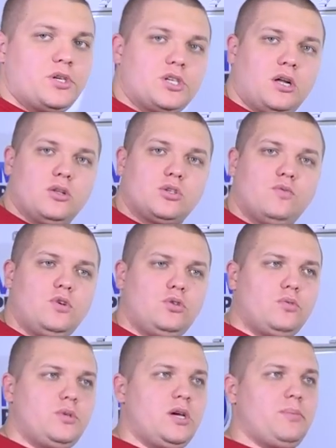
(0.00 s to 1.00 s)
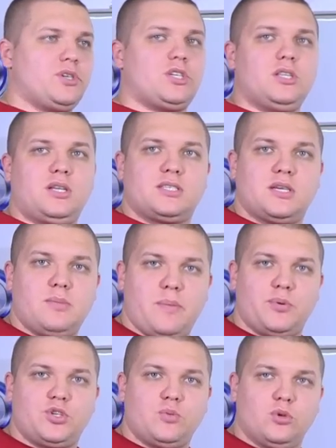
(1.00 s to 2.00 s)
жалуется, вот у меня машинка сама
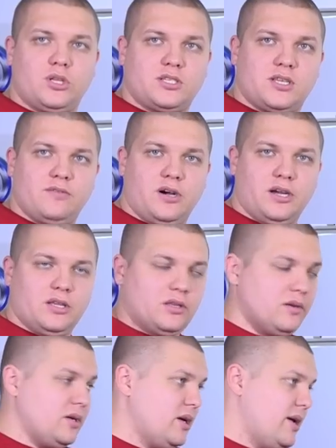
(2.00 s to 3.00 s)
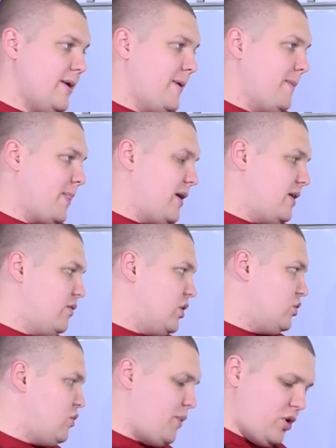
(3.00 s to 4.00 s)
почему-то сливает.
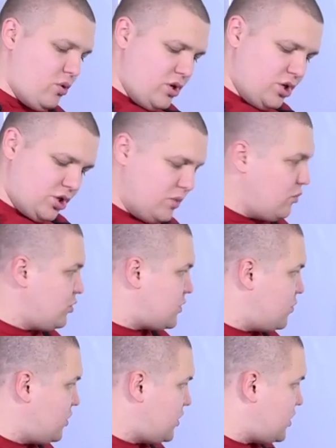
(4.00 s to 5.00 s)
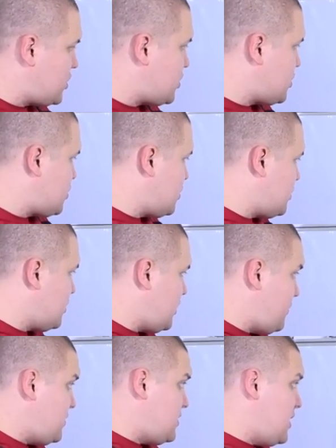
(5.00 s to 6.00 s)
Вот. Ну, приходишь к нему, смотришь э, и
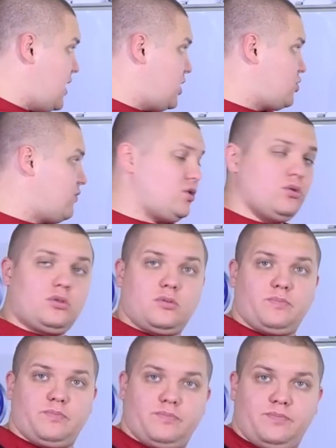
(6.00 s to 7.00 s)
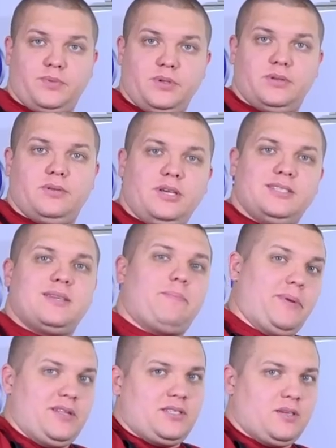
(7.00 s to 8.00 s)
объясняешь, у вас тут из-за
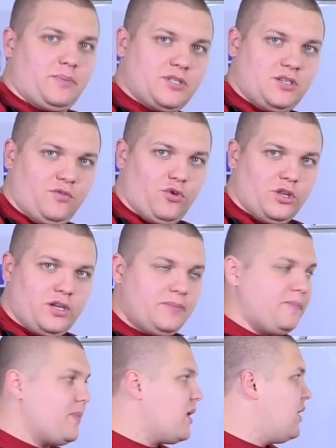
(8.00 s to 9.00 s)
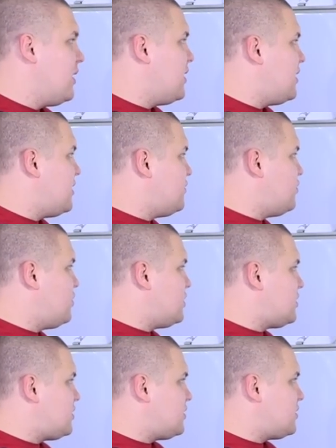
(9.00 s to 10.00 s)
принципа сифона, вот,